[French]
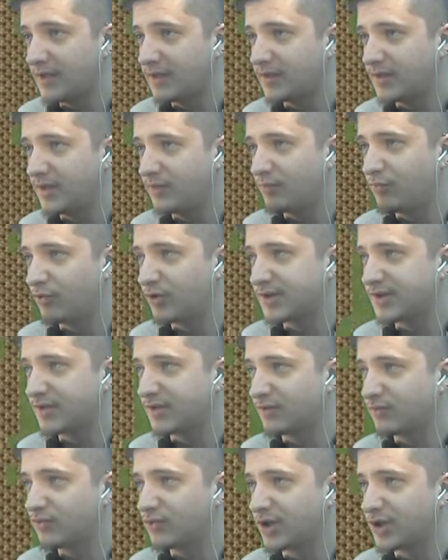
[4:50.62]
Qui pour
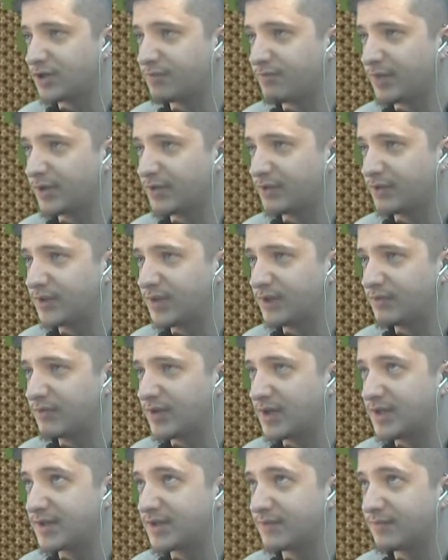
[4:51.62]
l'instant nous cherche pas trop des
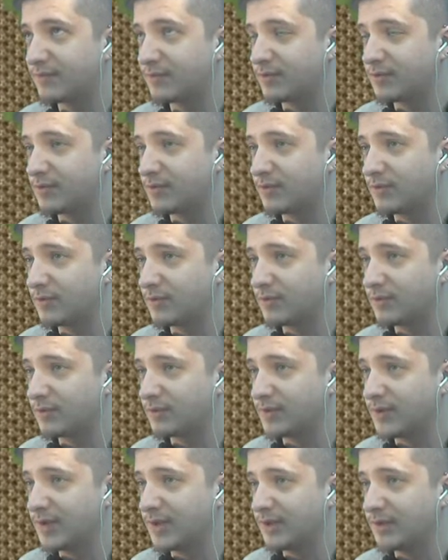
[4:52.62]
noises, vu
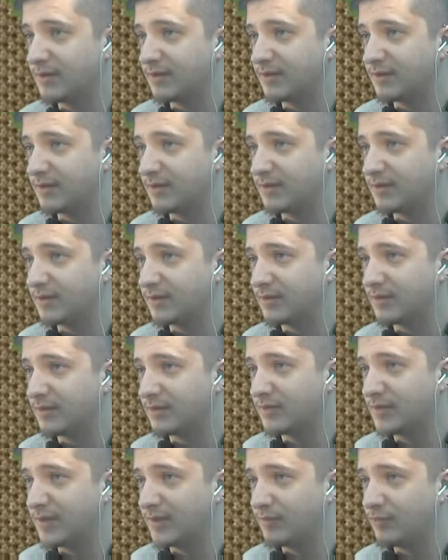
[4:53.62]
qu'on est
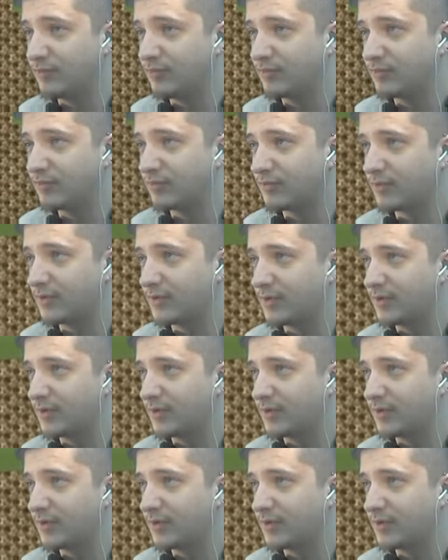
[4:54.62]
au début.